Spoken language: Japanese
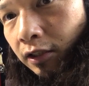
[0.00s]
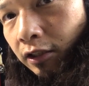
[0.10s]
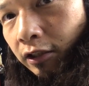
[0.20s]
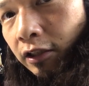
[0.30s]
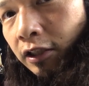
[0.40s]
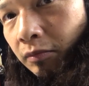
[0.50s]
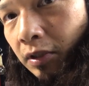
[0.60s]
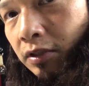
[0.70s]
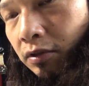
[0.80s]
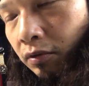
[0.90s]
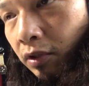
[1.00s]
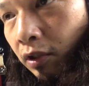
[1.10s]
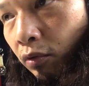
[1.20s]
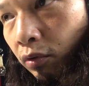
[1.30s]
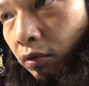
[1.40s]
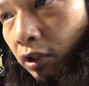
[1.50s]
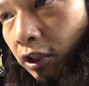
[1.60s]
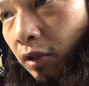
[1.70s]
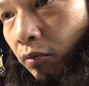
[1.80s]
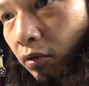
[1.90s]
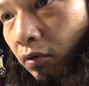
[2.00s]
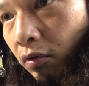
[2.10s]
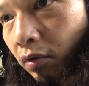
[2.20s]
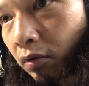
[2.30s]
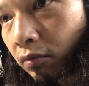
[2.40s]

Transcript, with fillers: 出てきます。そんで乗ってても